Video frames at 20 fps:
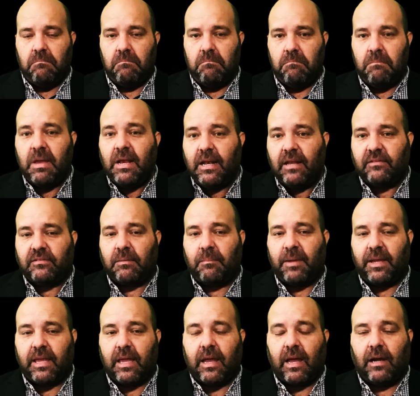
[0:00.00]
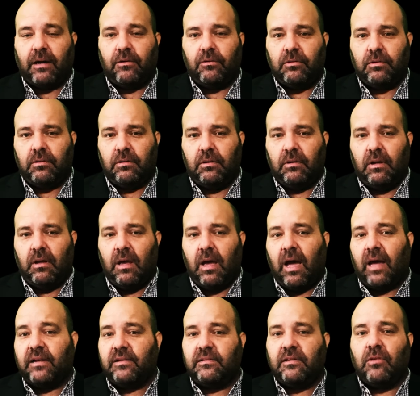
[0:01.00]
Miles de mexicanos
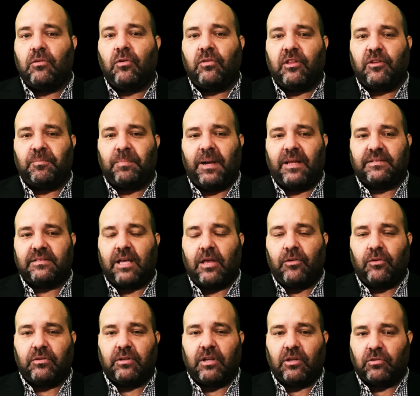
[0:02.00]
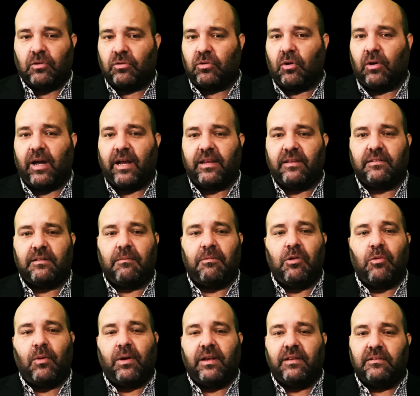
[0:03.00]
han sido desplazados de sus hogares
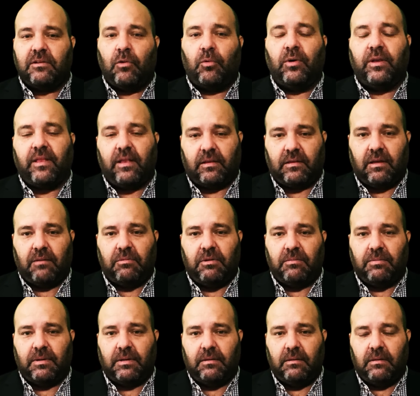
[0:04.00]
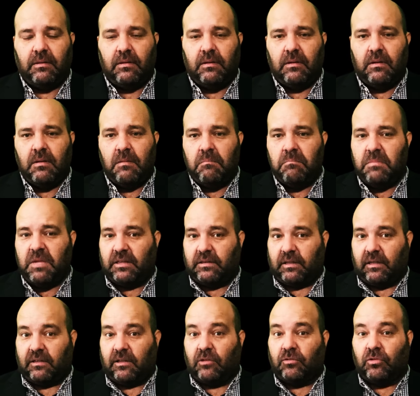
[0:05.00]
debido a la inseguridad que viven.
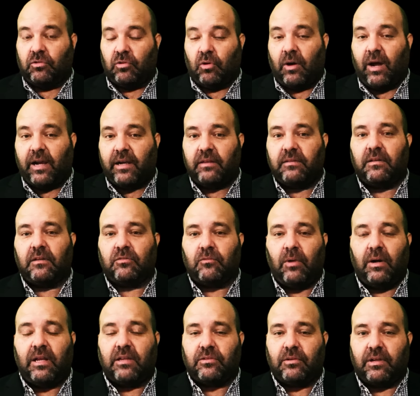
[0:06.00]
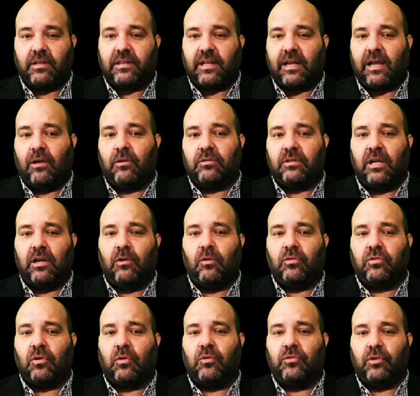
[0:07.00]
Mientras que sus hogares y escuelas son atacados
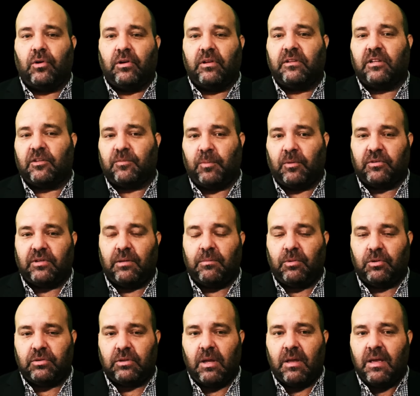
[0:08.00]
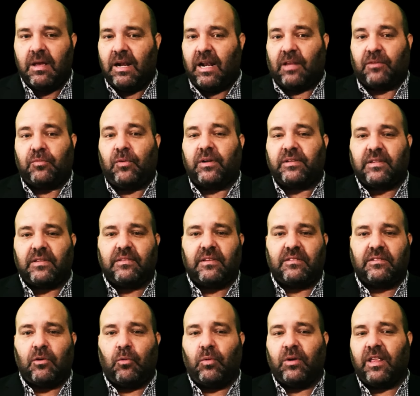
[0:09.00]
incluso con drones explosivos, las fuerzas de
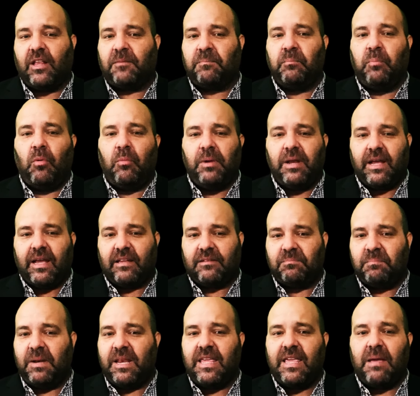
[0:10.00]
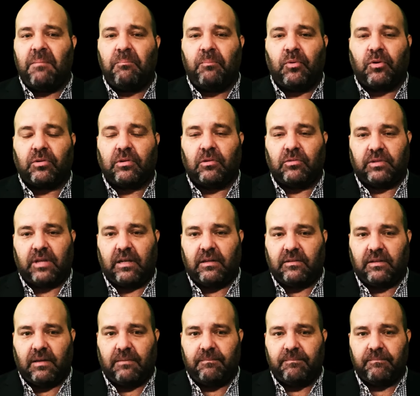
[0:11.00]
seguridad públicas brillan por su
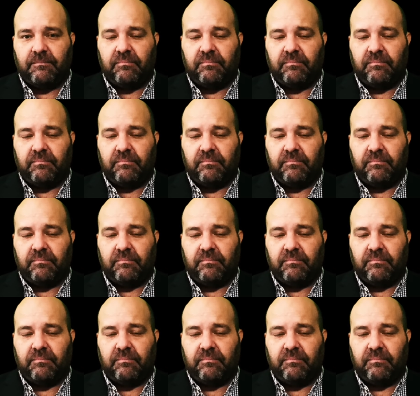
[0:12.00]
ausencia.